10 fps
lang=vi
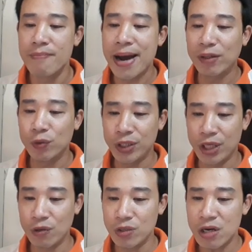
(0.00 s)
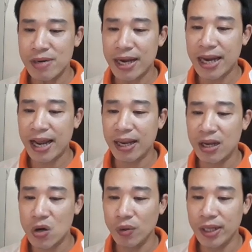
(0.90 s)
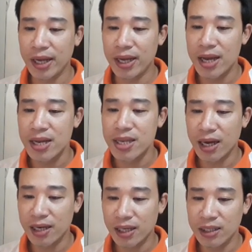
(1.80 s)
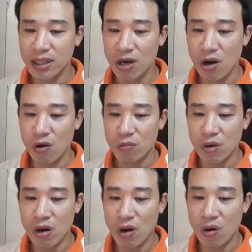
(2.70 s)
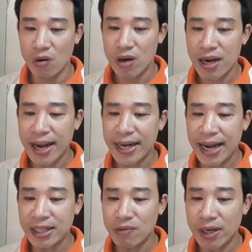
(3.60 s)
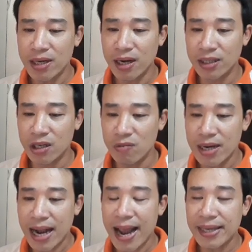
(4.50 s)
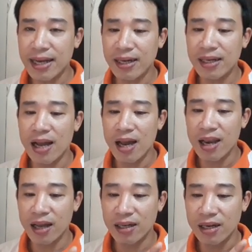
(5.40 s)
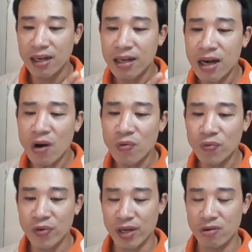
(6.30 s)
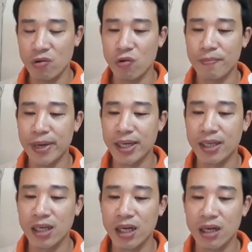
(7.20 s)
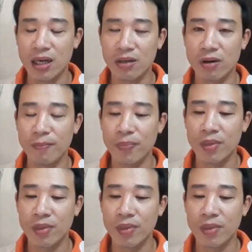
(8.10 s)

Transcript: Bạn tuổi Sửu trong ngày này có thể nhận được cái sự ủng hộ ngay cả trong cái đời sống cá nhân lẫn công việc của mình nữa đó.